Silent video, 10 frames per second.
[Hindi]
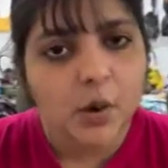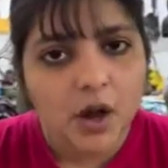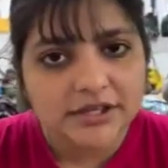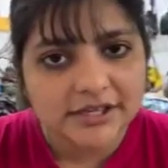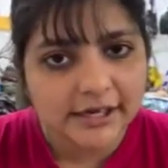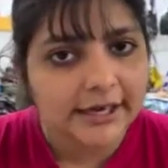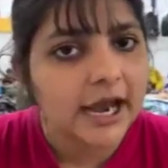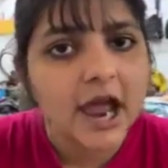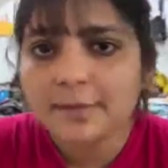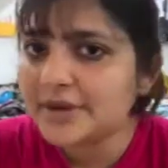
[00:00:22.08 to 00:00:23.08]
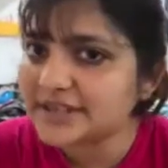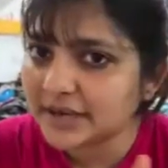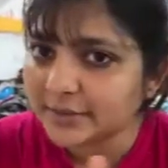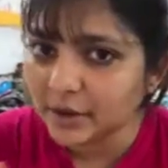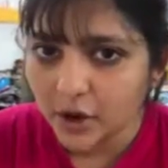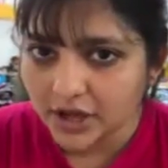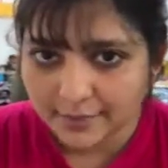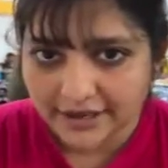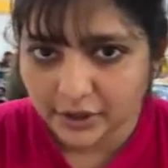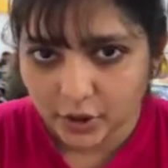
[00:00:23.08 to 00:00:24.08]
को कॉल्स कर रहे हैं एमबीसी हमें कॉल
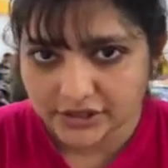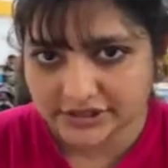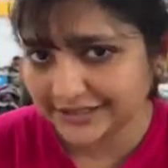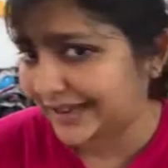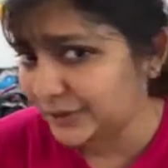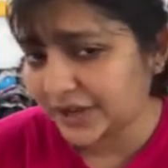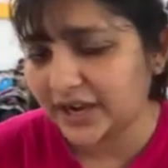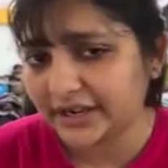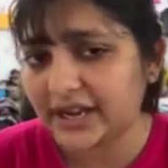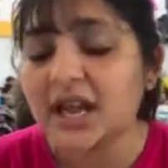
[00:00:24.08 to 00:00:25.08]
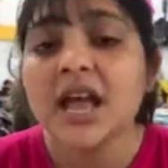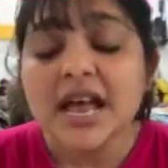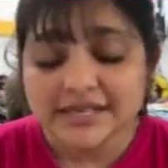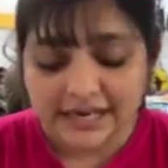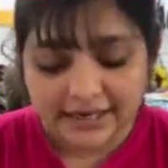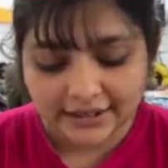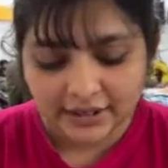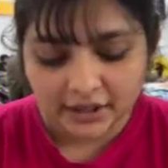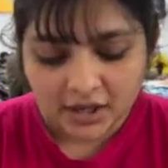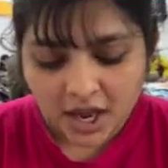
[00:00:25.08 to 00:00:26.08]
हमारी कॉल्स नहीं उठा रही है सेकेंड
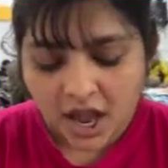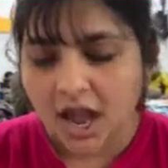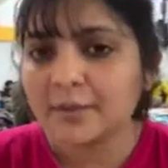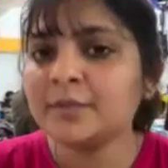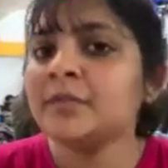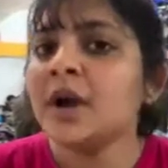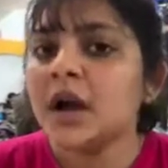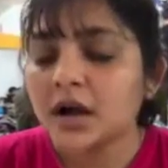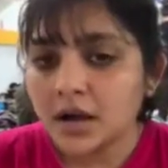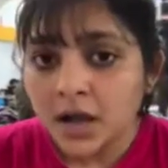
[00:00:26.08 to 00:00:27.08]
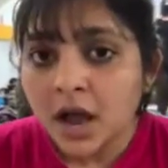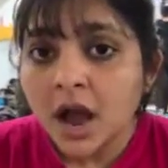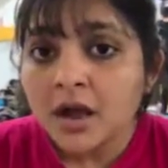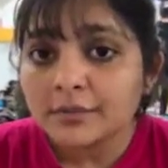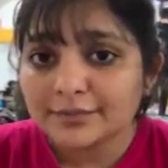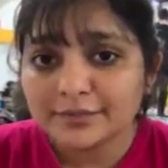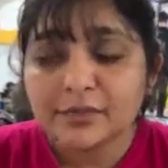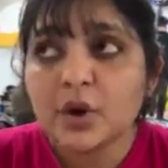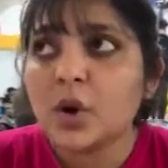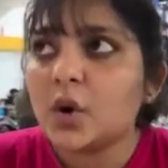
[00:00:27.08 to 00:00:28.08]
थिंग हम
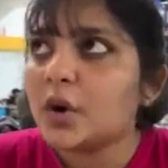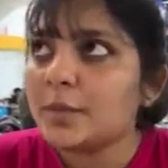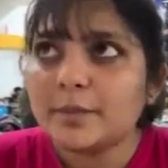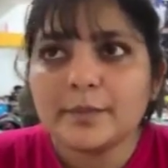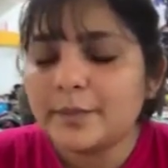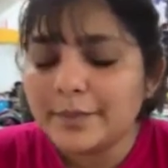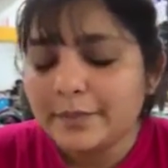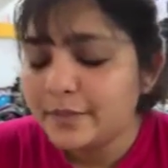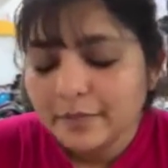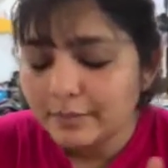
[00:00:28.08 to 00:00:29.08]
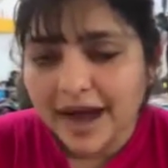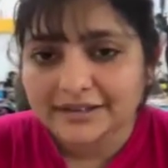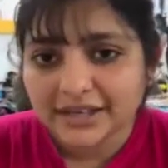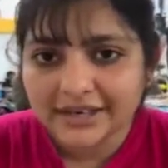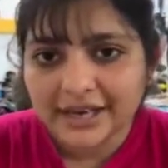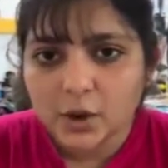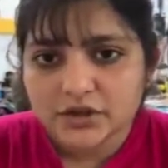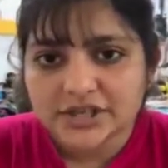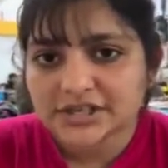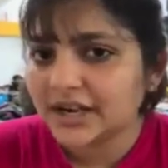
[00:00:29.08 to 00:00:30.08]
लोगों को बात करने की
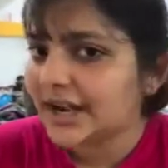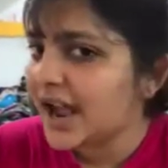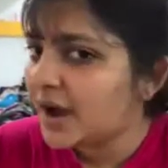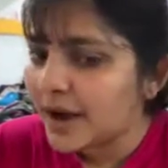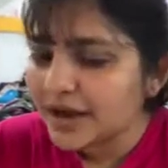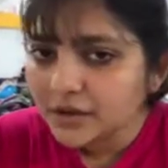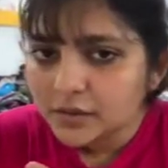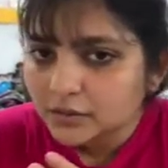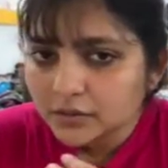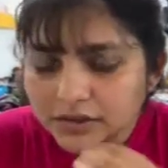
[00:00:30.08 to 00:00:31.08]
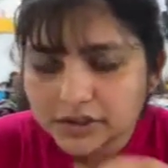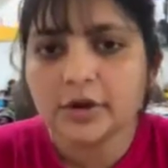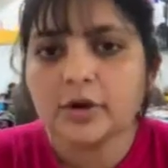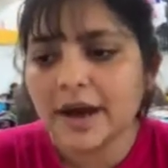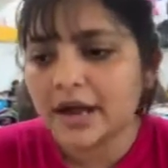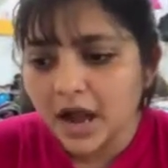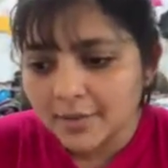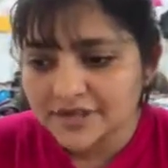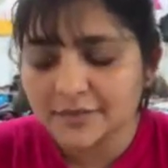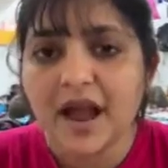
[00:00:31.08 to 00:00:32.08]
कोशिश कर रहे हैं हमारा कुछ नहीं हो पा रहा
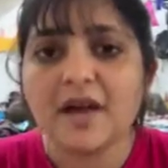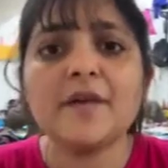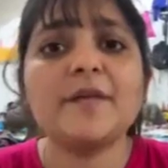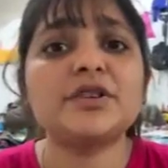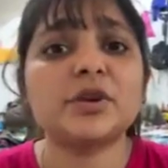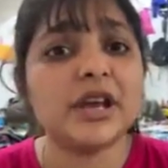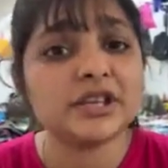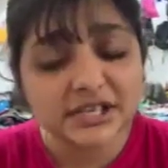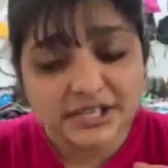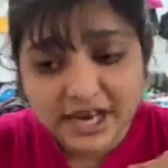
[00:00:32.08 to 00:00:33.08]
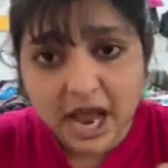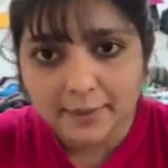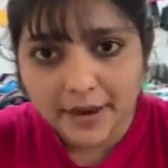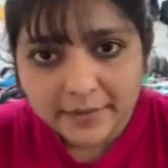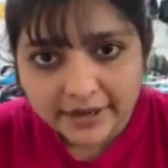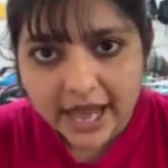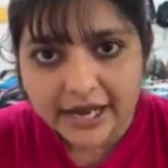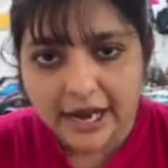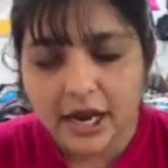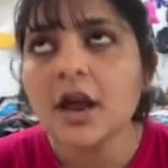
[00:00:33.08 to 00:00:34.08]
हम सिर्फ यहाँ पे फंस चुके हैं जिस जहाँ पे हम रह
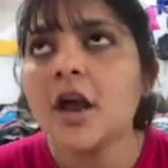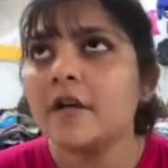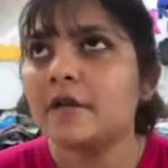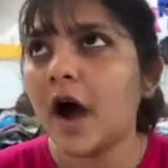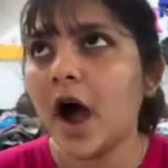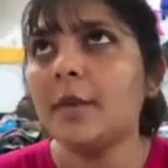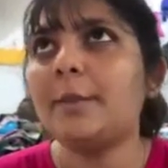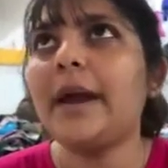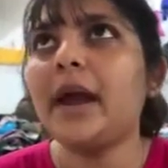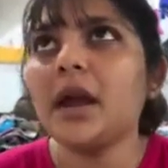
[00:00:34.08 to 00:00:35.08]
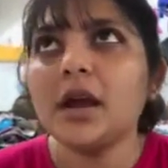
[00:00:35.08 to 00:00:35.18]
रहे हैं वहाँ पे